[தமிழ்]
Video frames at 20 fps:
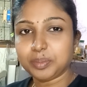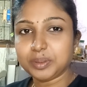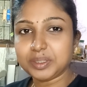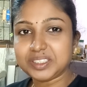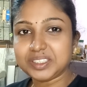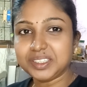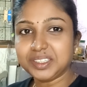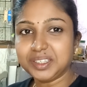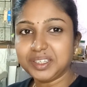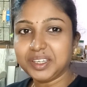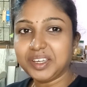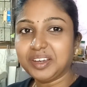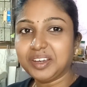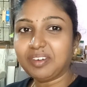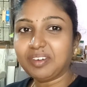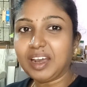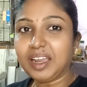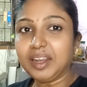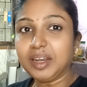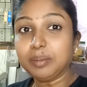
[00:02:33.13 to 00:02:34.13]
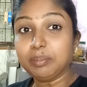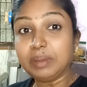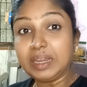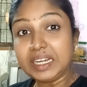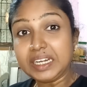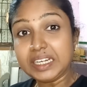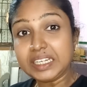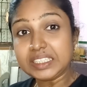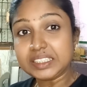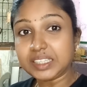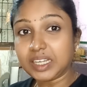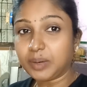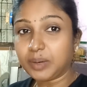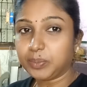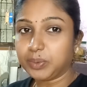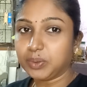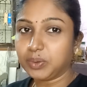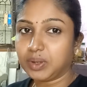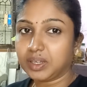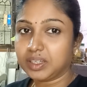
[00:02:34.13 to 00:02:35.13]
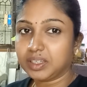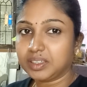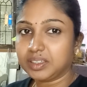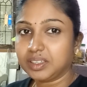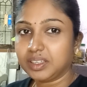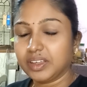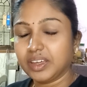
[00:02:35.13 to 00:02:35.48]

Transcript: பிச்சு வாயில் மென்று சாப்பிடுவாங்க